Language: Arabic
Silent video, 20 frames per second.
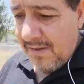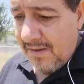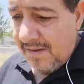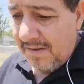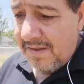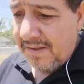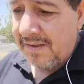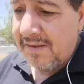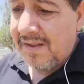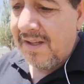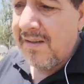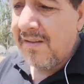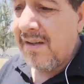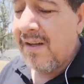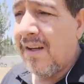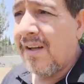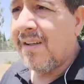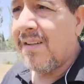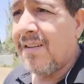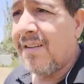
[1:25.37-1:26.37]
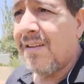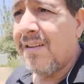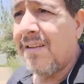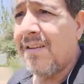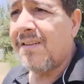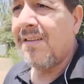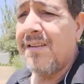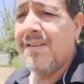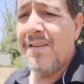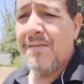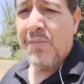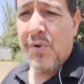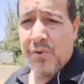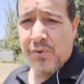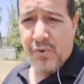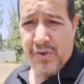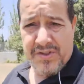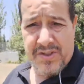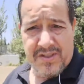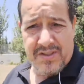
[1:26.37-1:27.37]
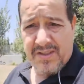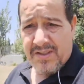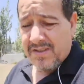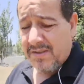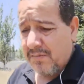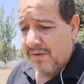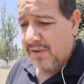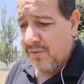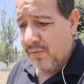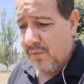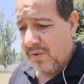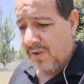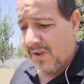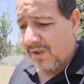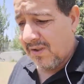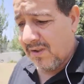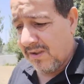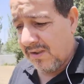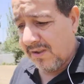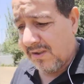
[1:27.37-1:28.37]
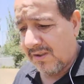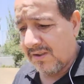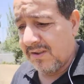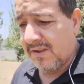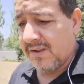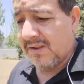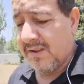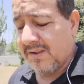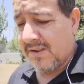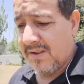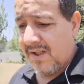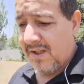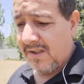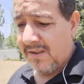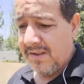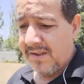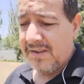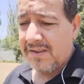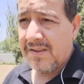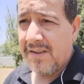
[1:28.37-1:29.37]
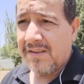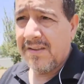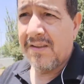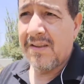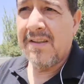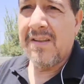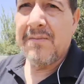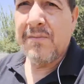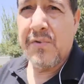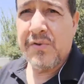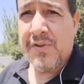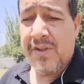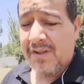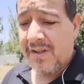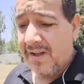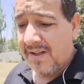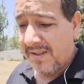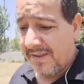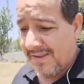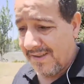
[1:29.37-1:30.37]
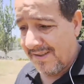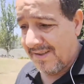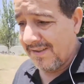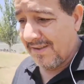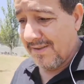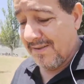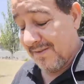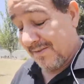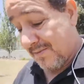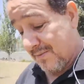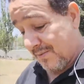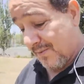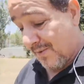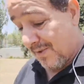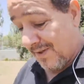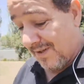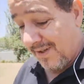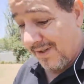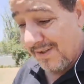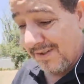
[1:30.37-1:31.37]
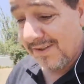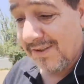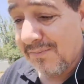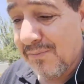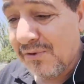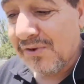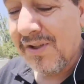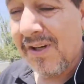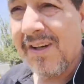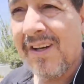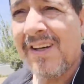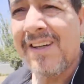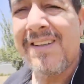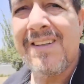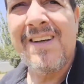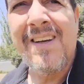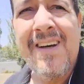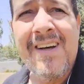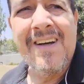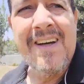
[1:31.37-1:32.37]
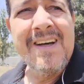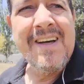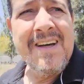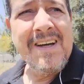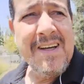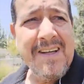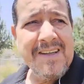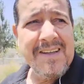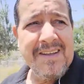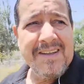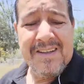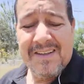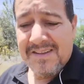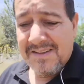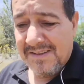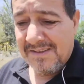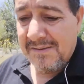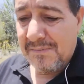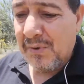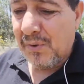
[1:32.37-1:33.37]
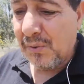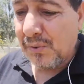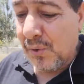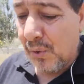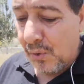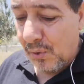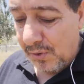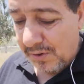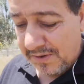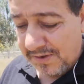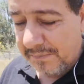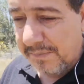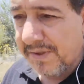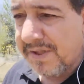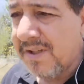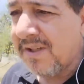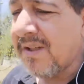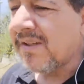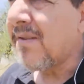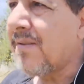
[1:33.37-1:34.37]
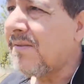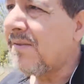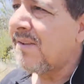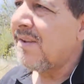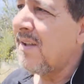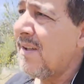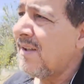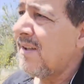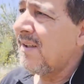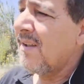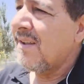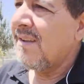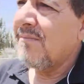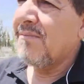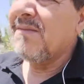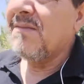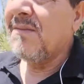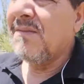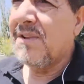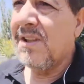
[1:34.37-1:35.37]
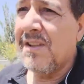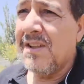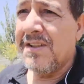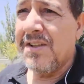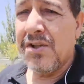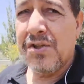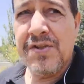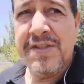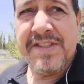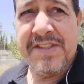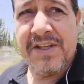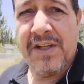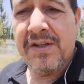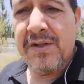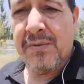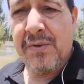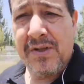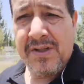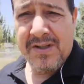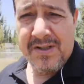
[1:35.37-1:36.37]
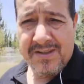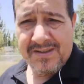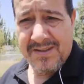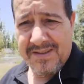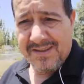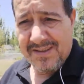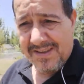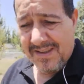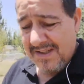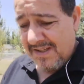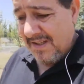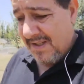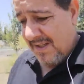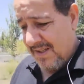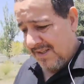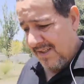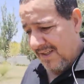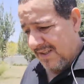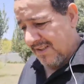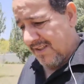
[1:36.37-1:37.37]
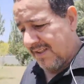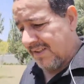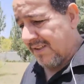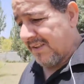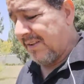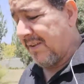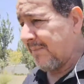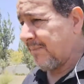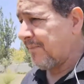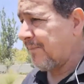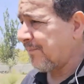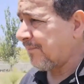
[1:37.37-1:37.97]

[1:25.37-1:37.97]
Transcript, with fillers: اذا كالعاده آه، الموضوع ديالنا طبعا هو على آه، الحياه آه، المتقاعد وحياه المتقاعد موضوع كبير ما نقدرش نستليوه يعني